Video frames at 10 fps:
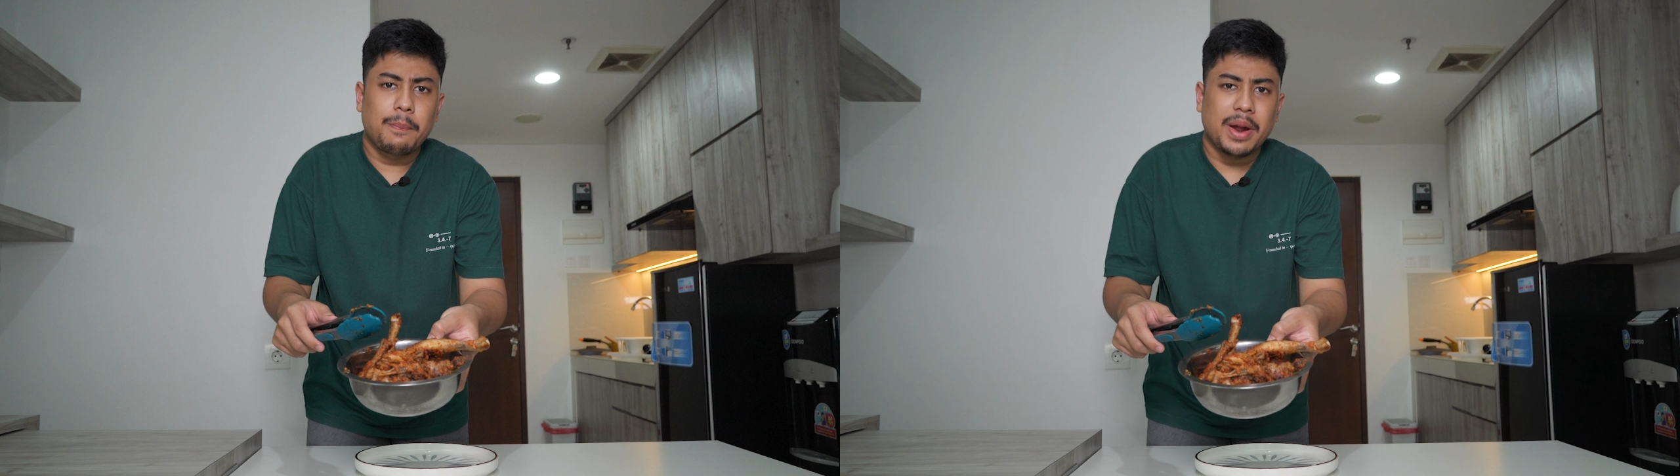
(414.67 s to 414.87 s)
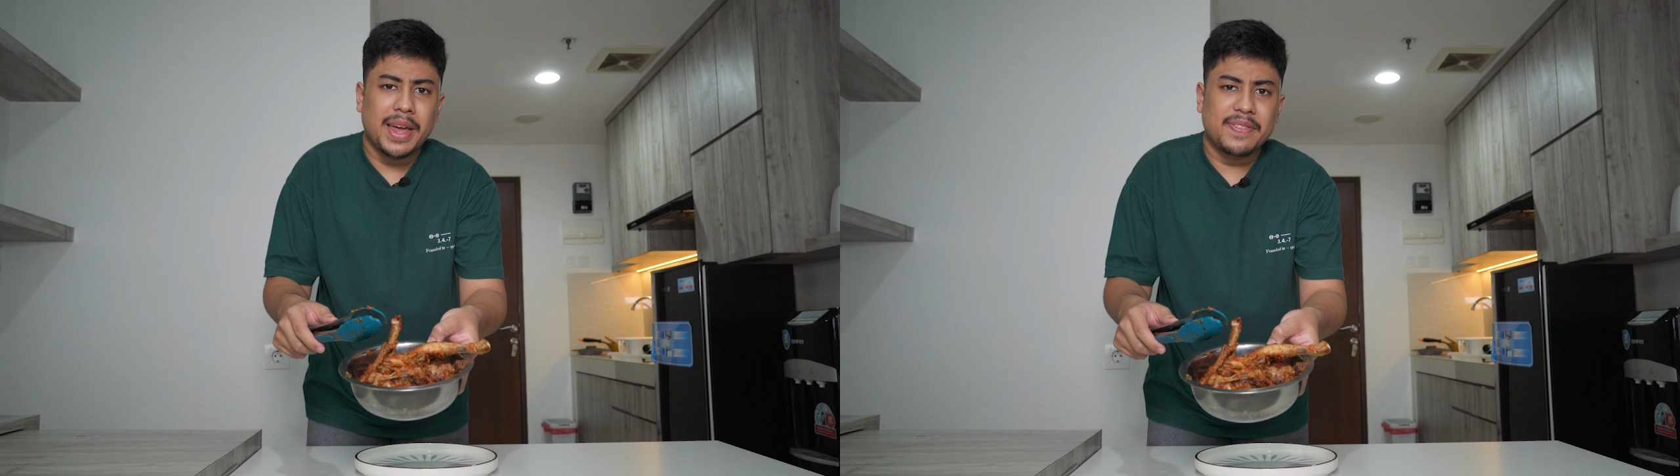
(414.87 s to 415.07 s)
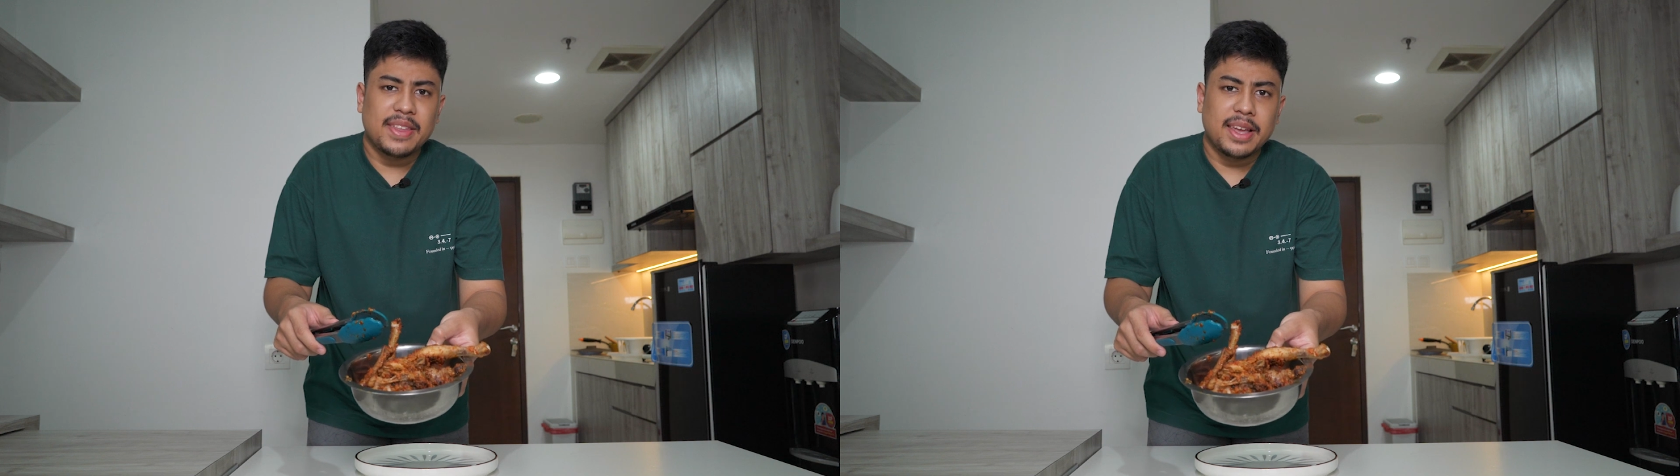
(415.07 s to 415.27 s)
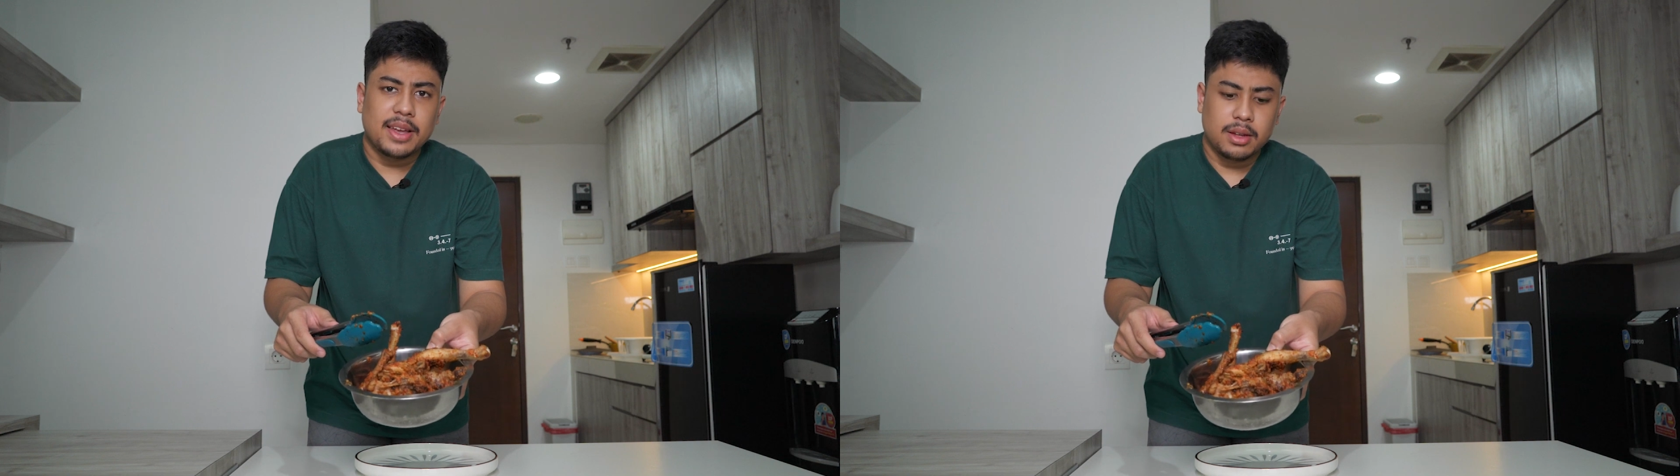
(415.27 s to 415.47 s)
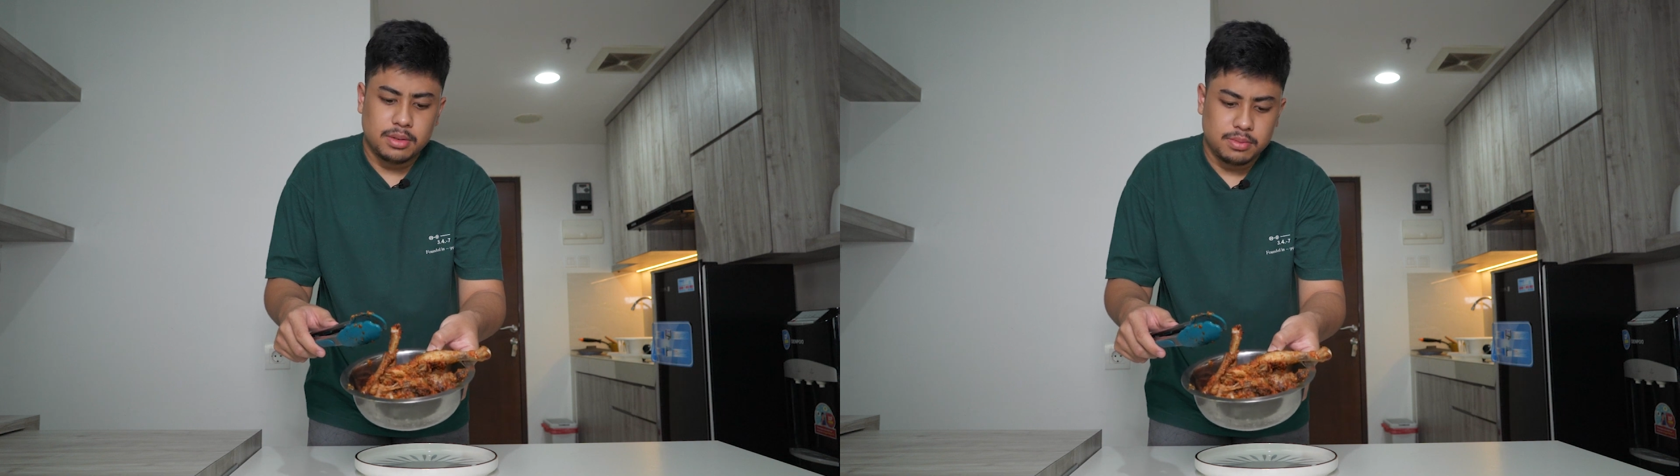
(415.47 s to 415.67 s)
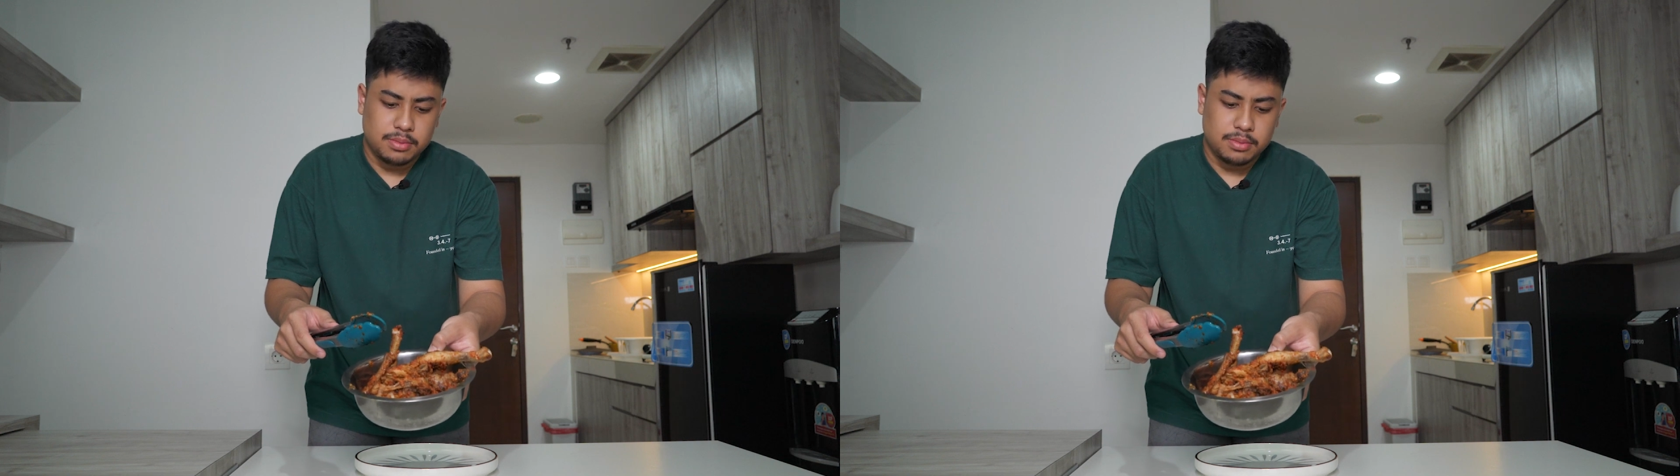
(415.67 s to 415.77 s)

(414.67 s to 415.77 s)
plating.